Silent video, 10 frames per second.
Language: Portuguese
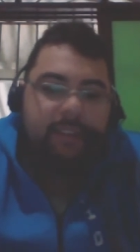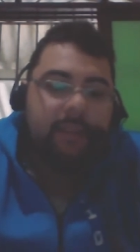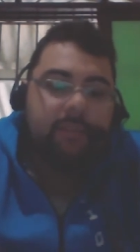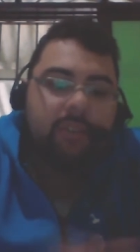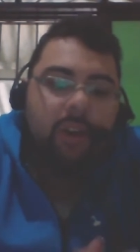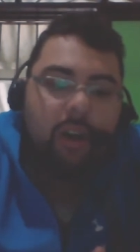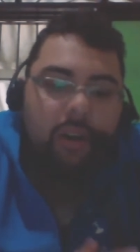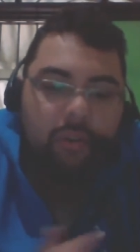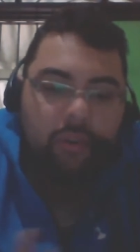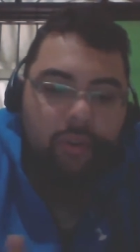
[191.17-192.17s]
Temos o,
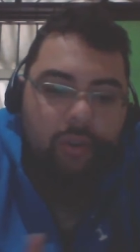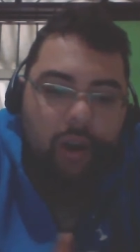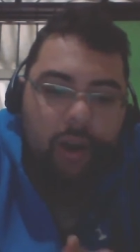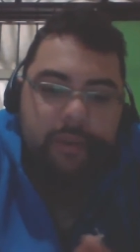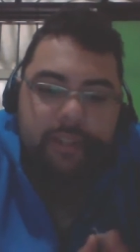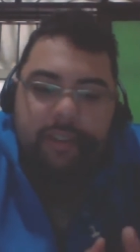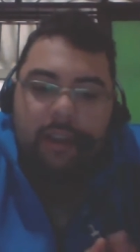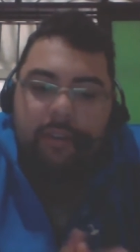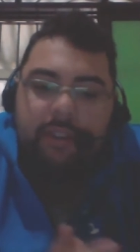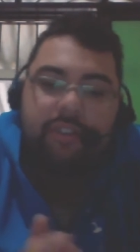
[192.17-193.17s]
o, Robert
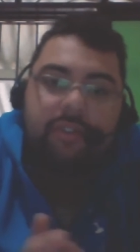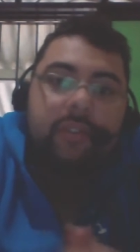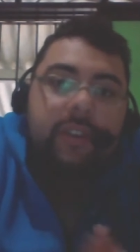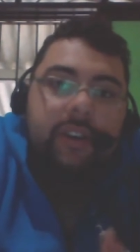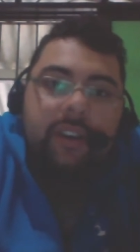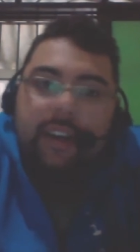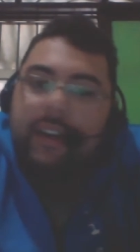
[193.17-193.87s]
Downey Jr.,